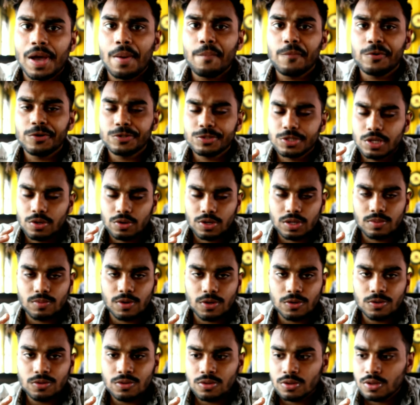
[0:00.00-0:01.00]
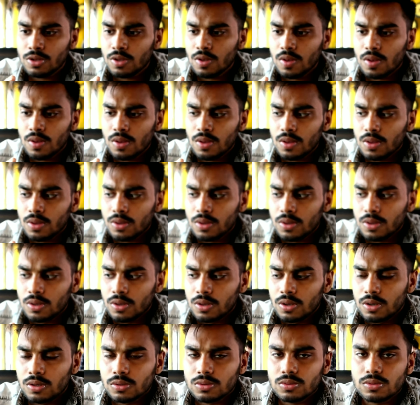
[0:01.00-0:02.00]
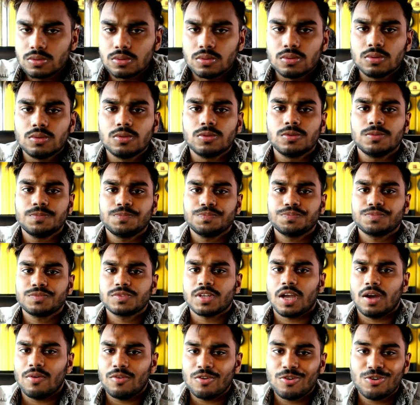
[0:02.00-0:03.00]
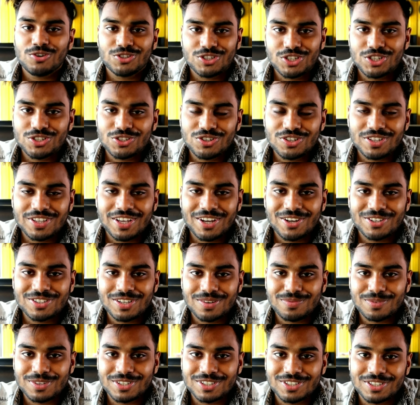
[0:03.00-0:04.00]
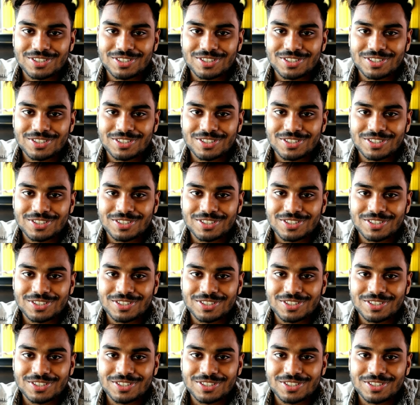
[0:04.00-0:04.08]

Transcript: দাম অনুযায়ী অনেক ভালো তো খাবারগুলো শেষ করে দেখা হচ্ছে আপনাদের